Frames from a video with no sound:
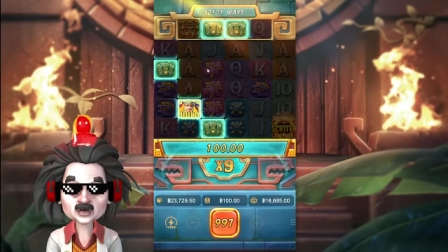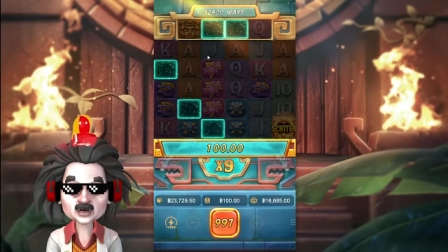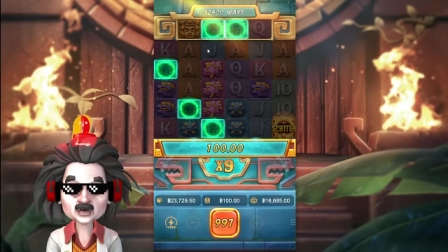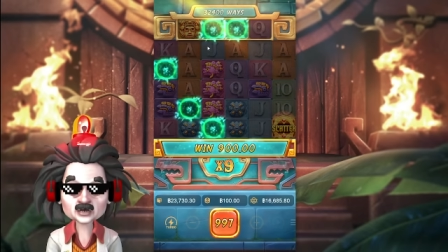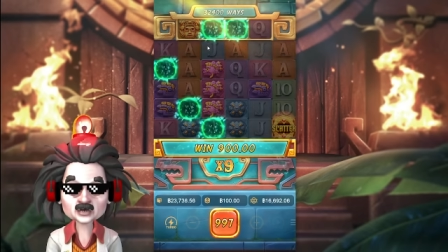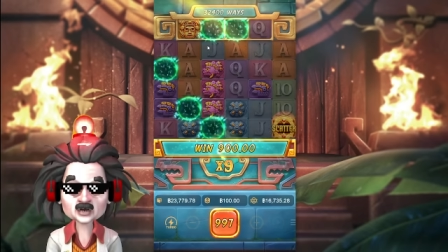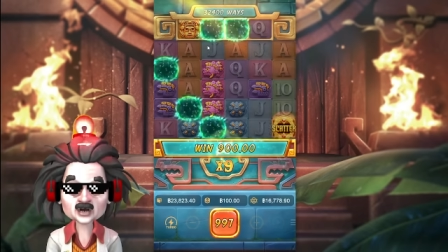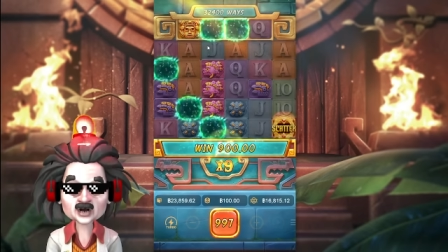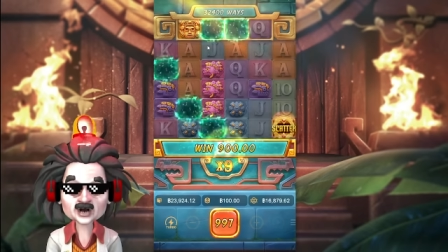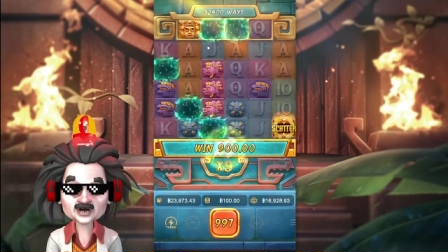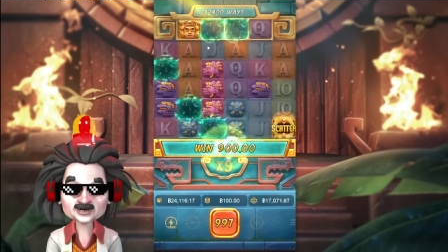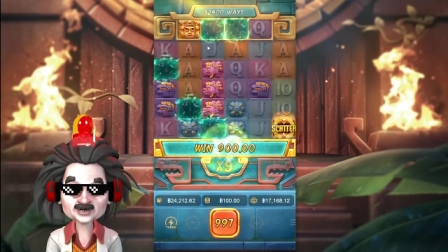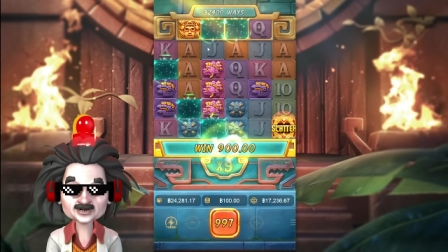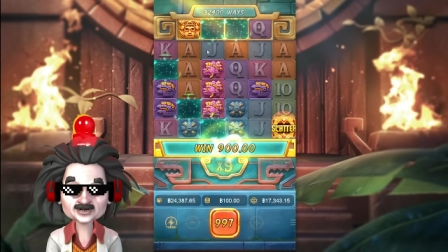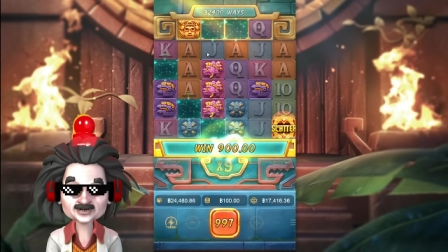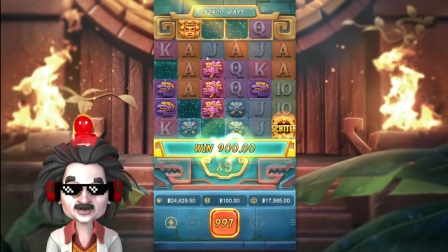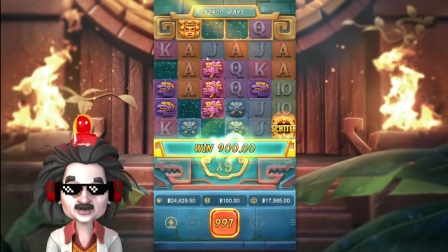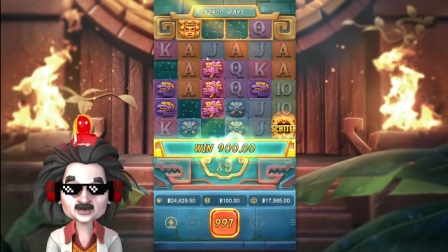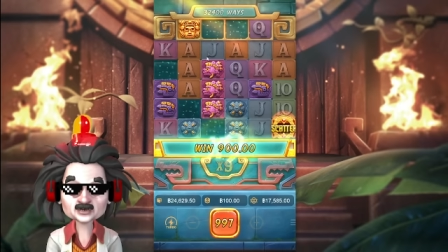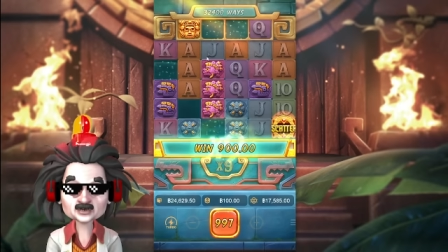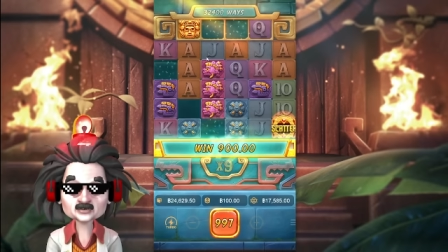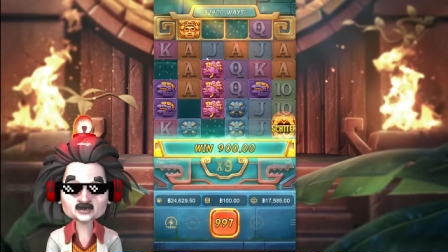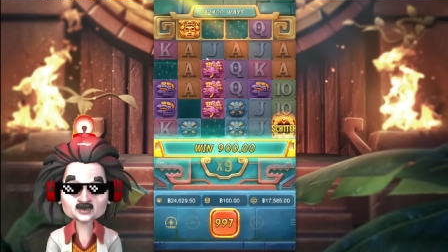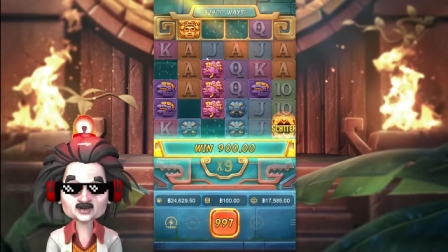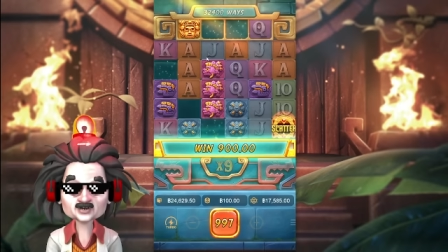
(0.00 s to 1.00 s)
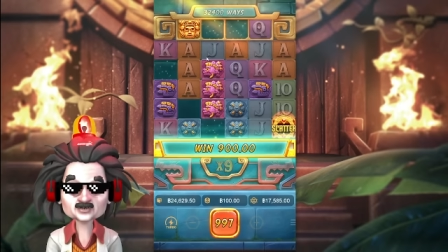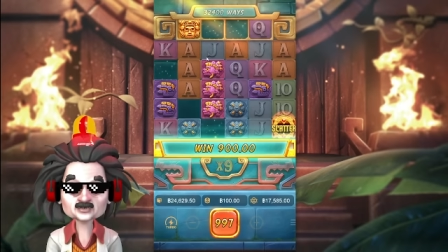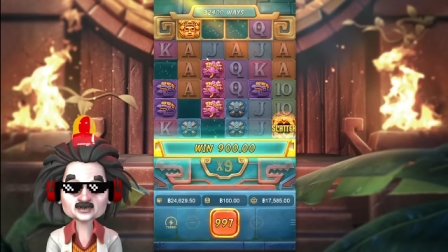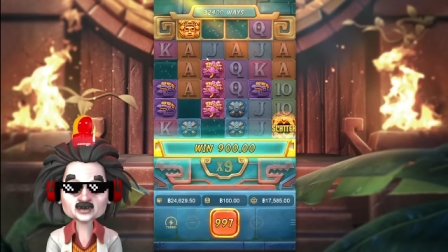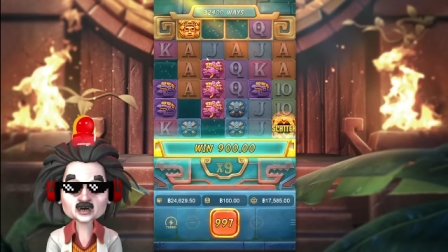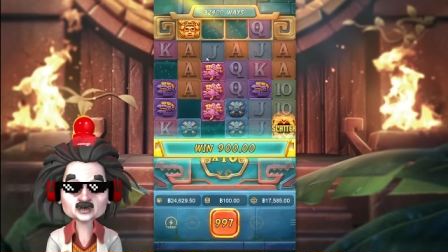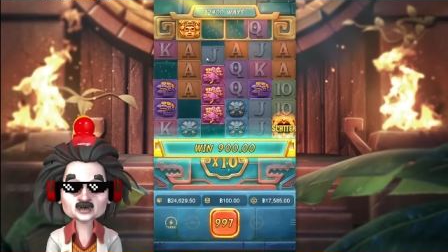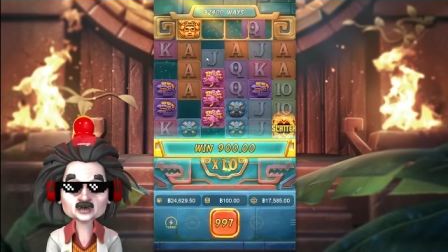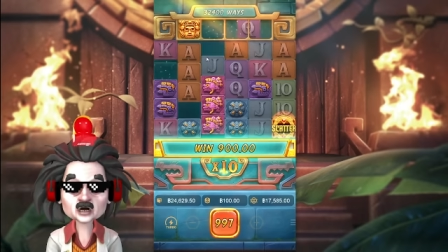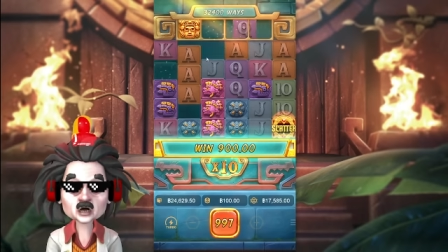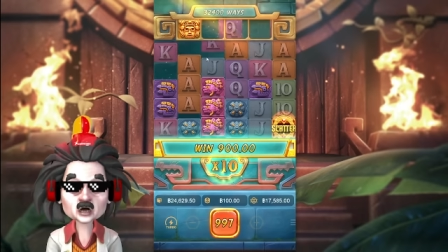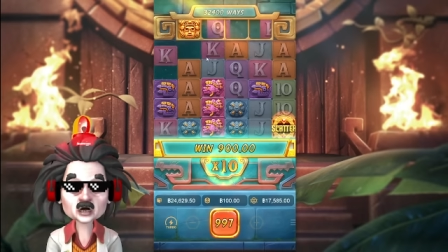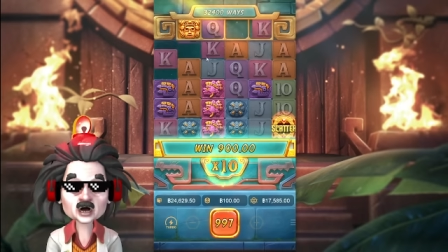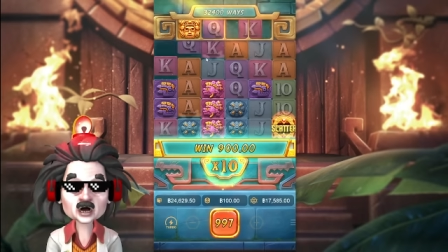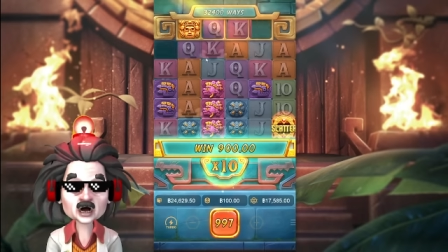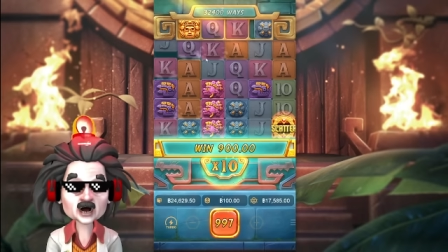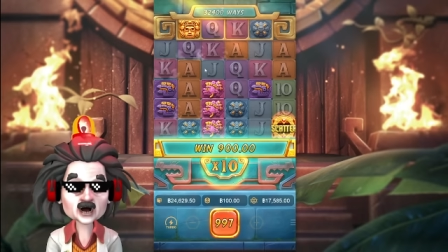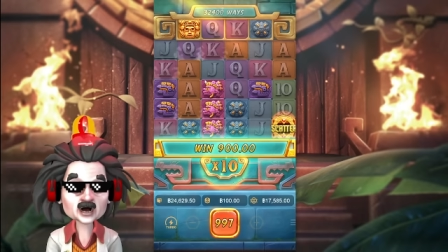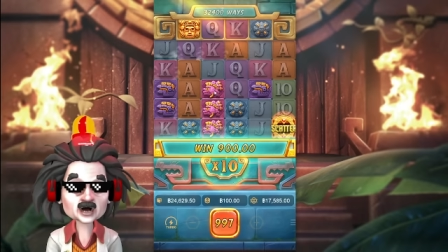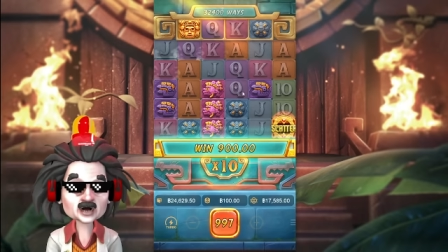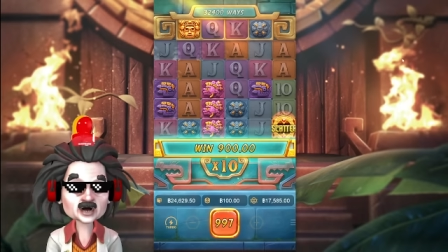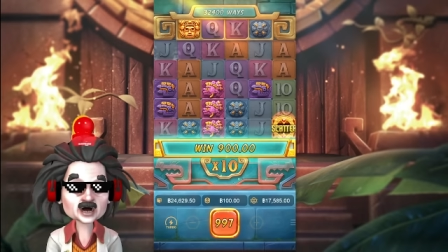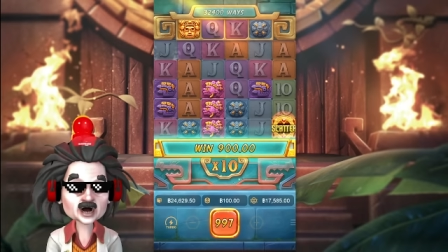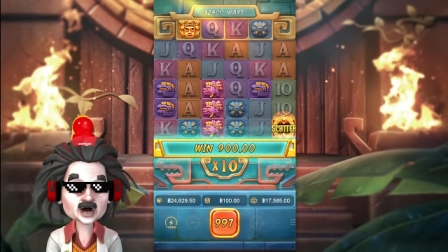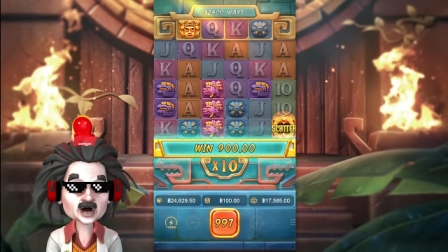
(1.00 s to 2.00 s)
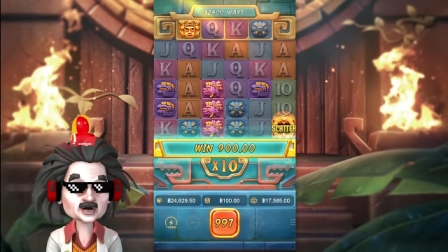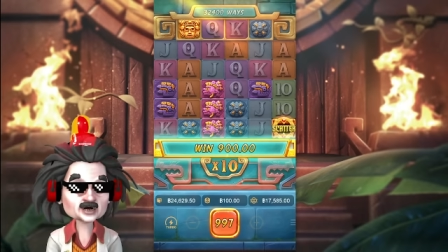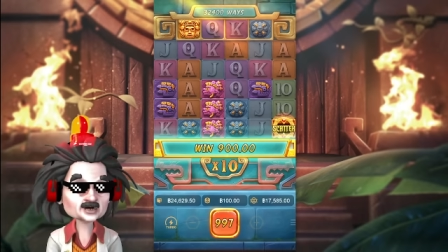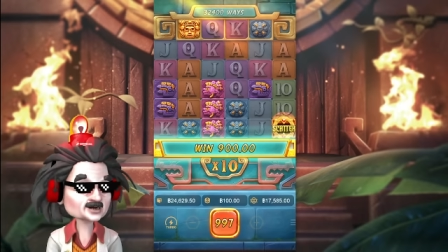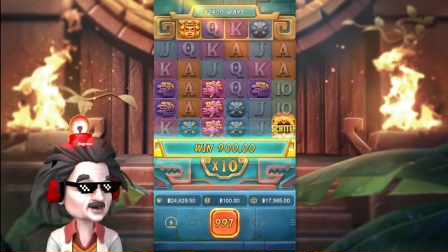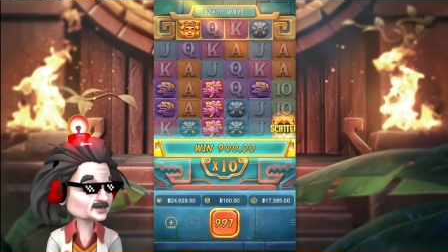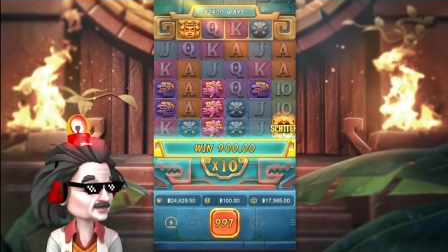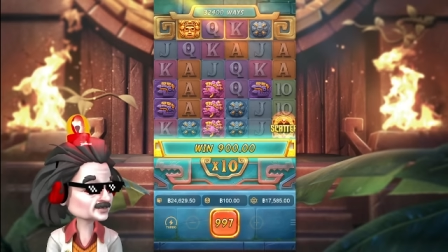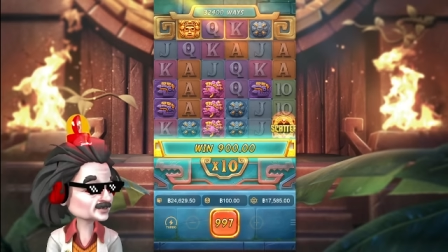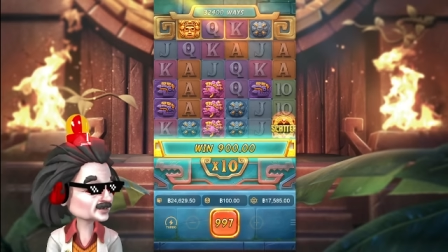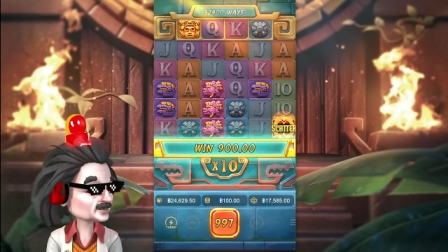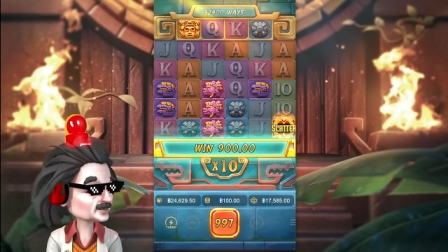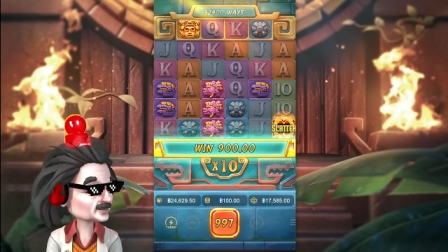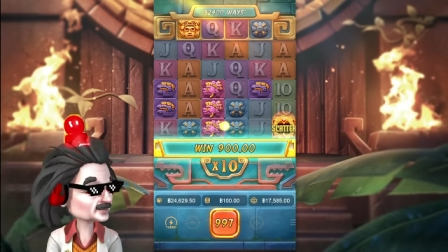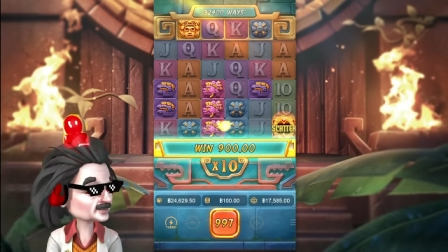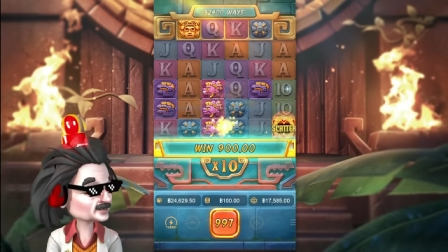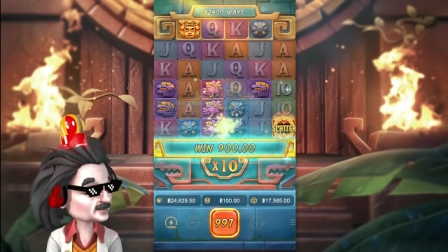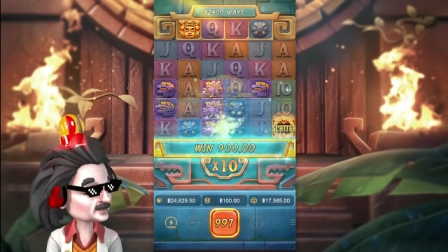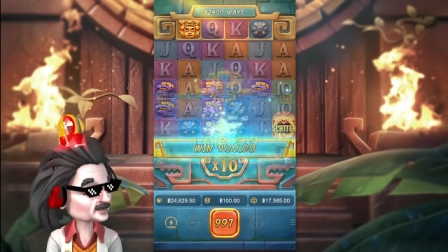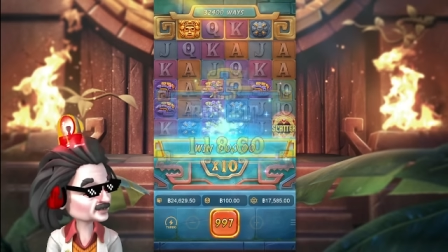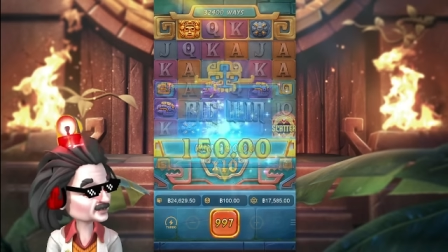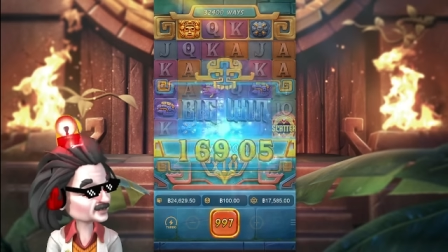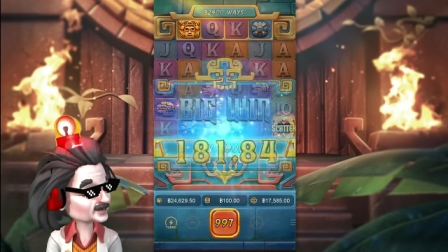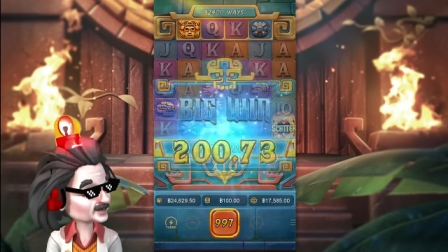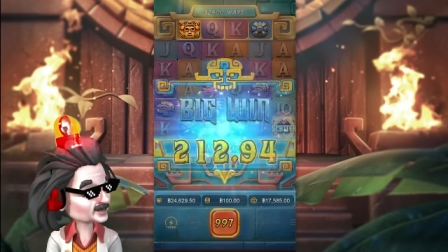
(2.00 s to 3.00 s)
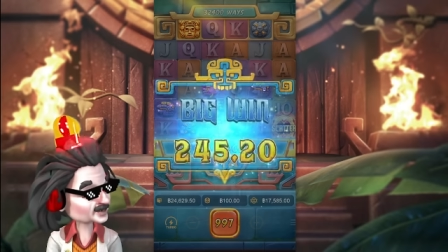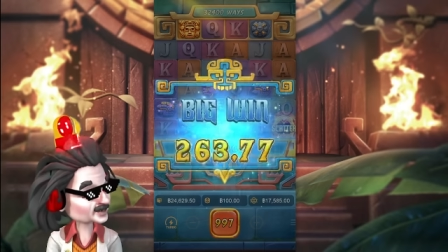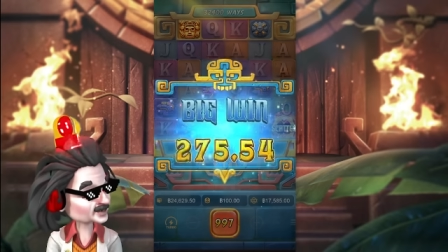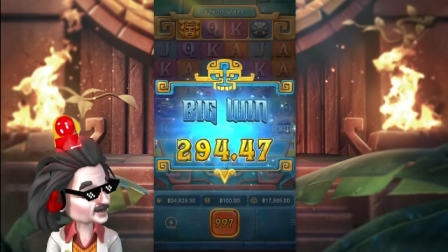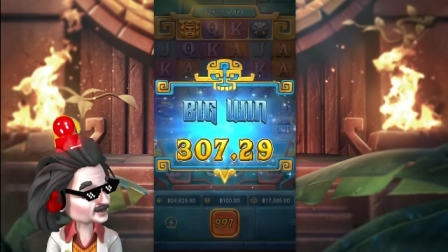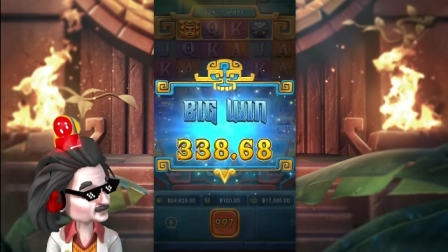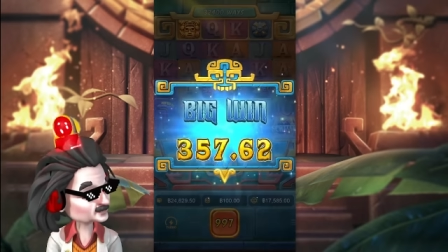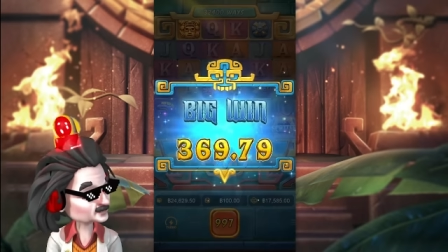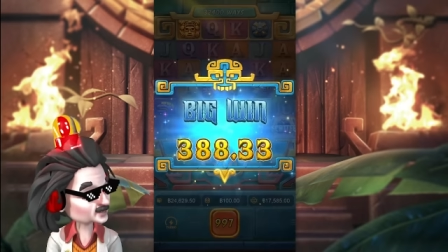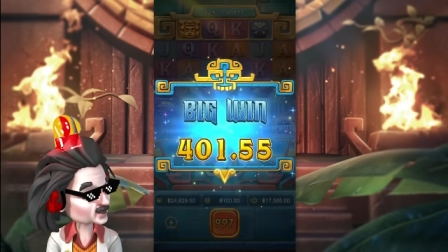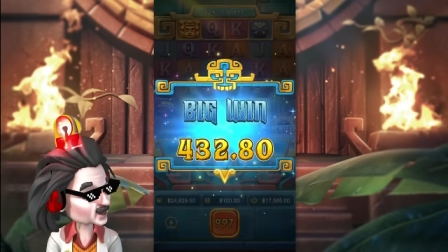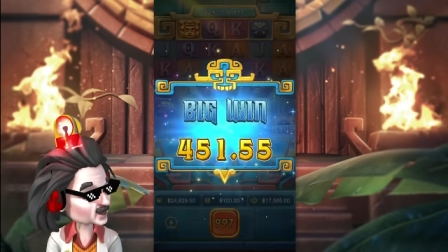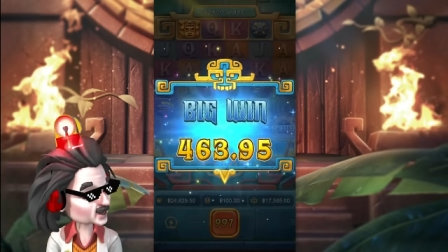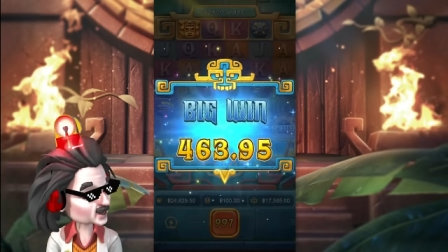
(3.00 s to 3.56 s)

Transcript: อุ้ย เขียวเพื่อน โอ้โหอุ้ย